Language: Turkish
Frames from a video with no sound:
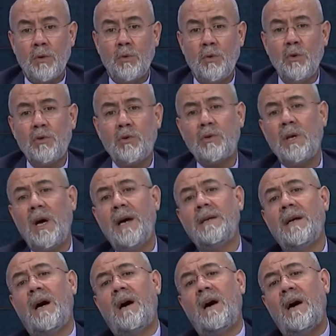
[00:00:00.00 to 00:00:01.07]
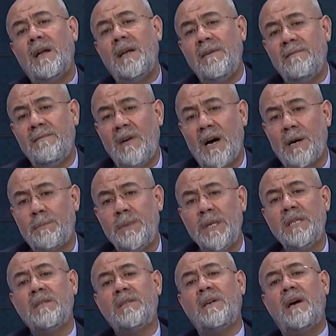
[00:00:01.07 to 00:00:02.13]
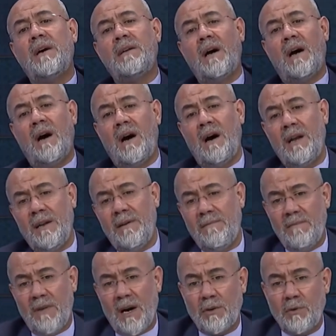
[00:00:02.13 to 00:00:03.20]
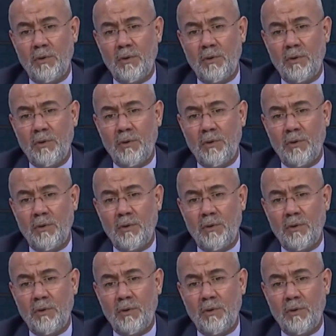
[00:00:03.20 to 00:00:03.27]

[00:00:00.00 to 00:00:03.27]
Yüz tane alim var, bin tane alim var.